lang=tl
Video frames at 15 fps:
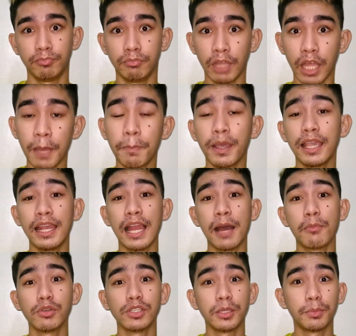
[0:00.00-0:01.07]

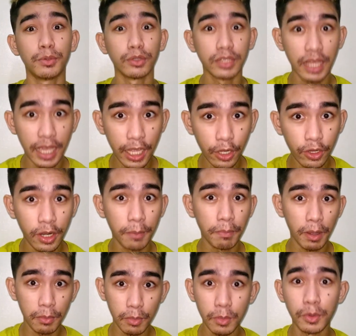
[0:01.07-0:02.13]
Nakapagkilamos na po tayo ng
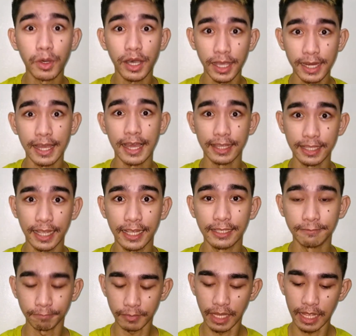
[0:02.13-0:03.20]
pagmumukha
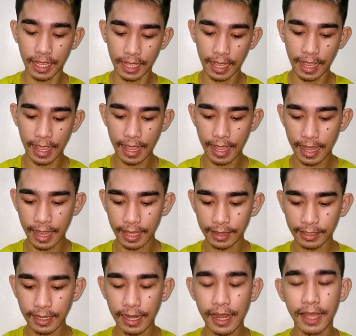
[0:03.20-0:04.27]
natin.
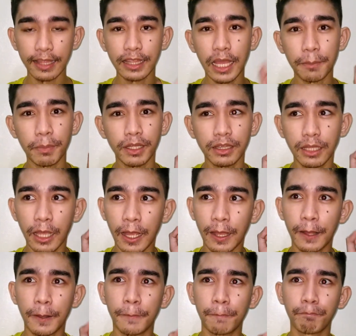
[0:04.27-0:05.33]
And kailangan dapat
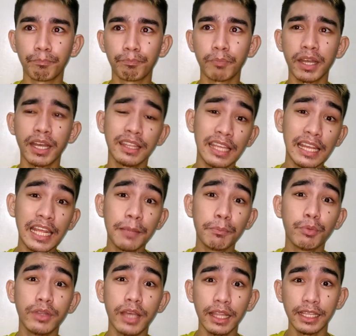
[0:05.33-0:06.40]
um,
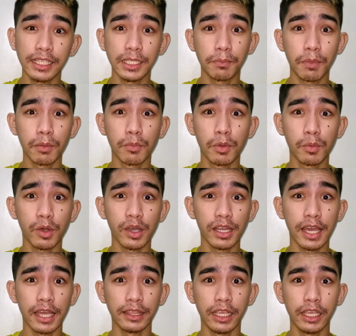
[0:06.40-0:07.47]
panatiliin po natin sa pagmumukha
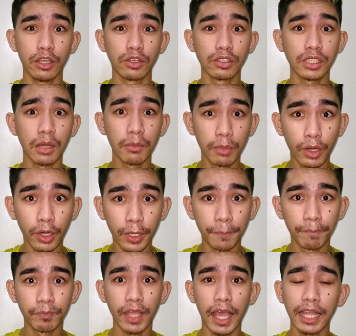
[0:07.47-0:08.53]
natin yung
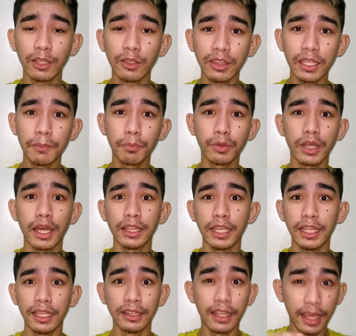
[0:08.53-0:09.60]
sabon at hindi po
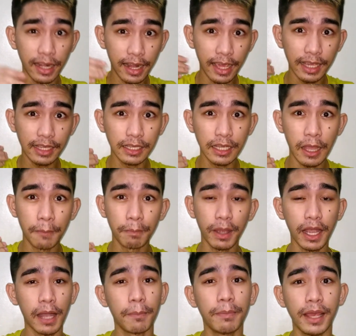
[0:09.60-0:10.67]
natin i-direct ang
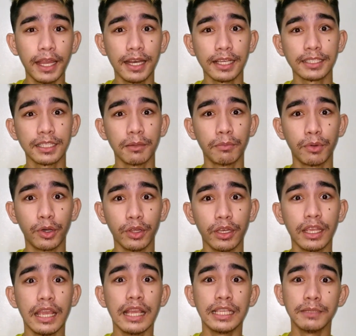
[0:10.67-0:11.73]
pag-apply ng
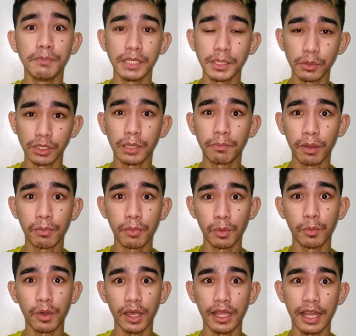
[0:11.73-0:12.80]
sabon mismo sa
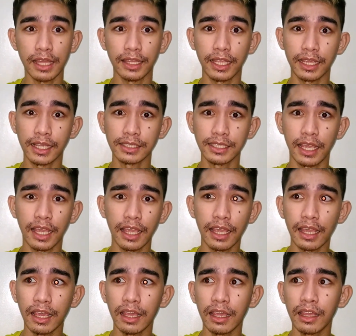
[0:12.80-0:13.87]
pagmumukha natin kasi
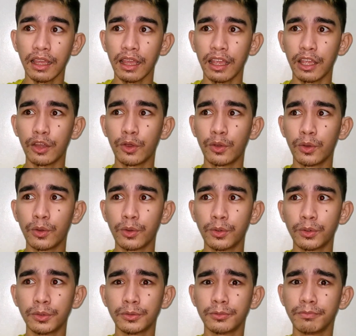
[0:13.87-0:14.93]

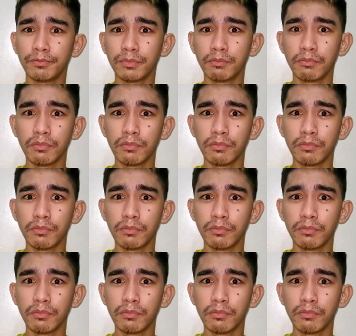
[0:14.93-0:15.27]
yung